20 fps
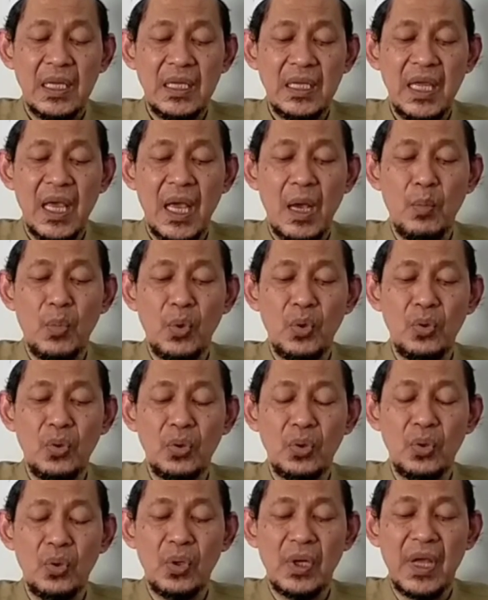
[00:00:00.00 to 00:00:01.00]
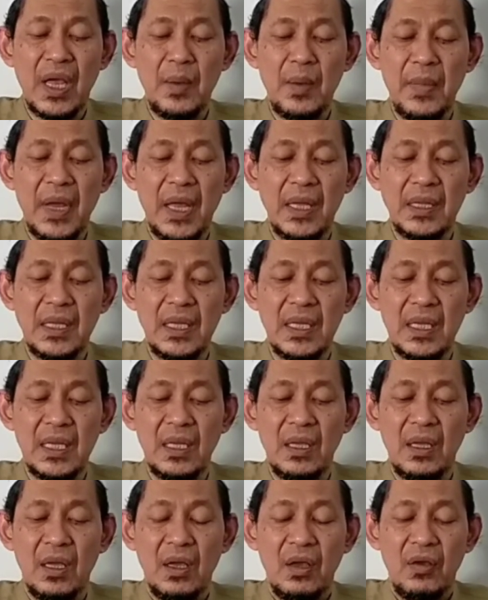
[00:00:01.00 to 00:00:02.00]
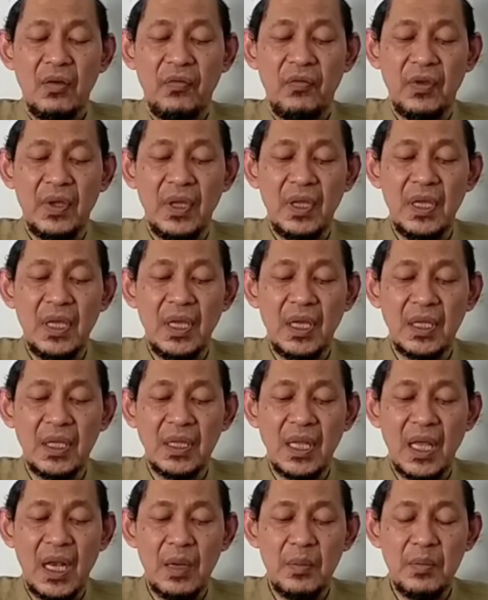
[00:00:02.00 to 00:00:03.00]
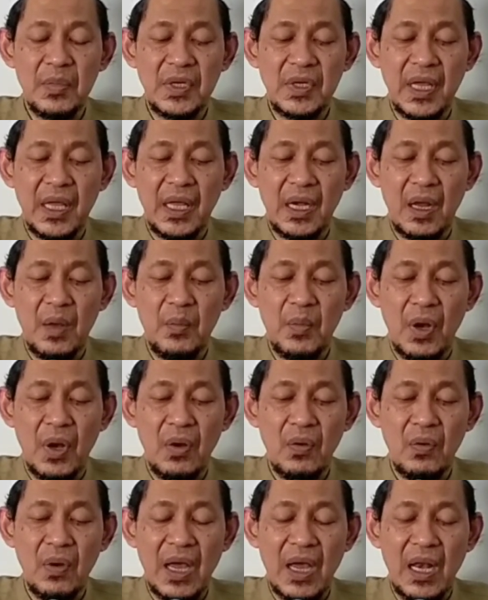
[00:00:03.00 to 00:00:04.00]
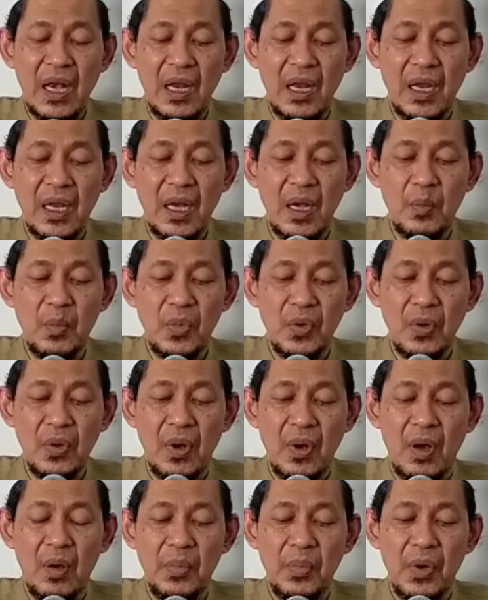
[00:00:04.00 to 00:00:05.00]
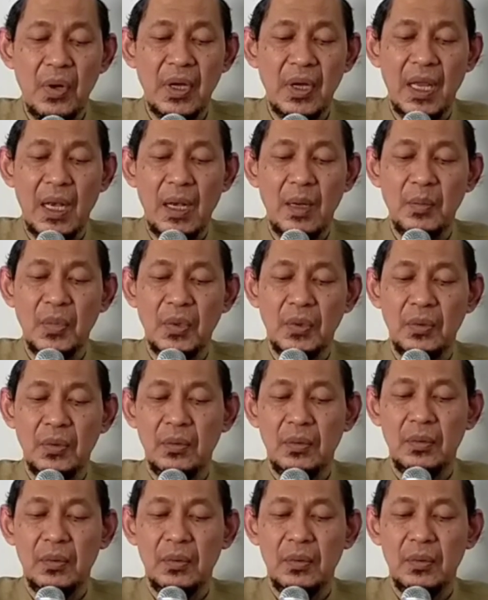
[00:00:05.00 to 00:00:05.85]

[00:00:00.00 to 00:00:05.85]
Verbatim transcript: yamu tukang mati fihi ing dalam daerah mau al ilmu apa ilmu